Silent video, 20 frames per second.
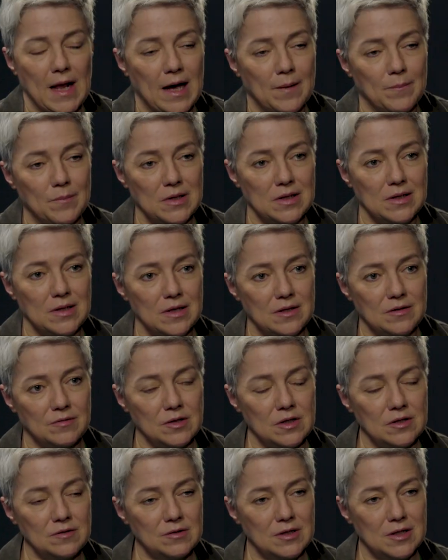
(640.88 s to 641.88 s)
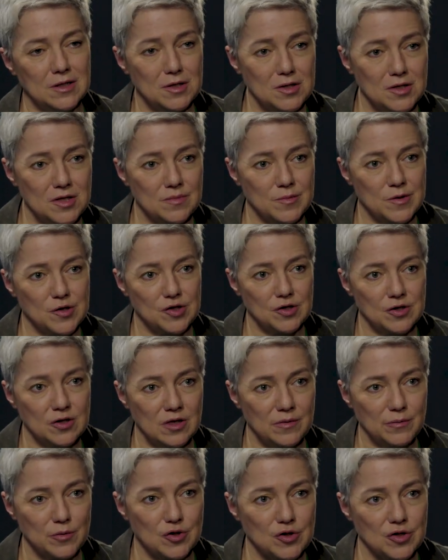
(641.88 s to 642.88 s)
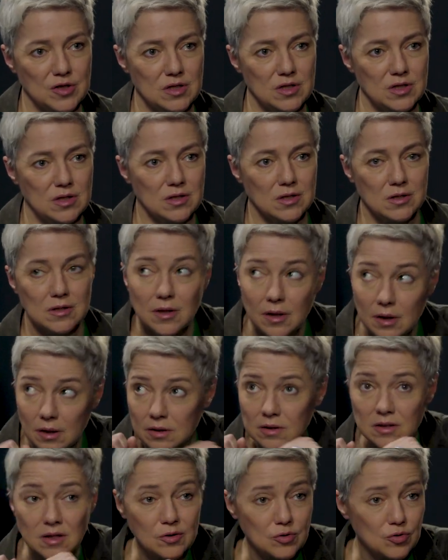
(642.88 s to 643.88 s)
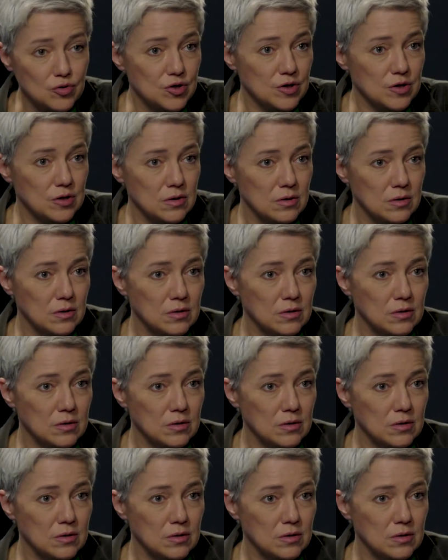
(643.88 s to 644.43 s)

А мне для этого надо выходить из машины или можно сидеть так из окошка?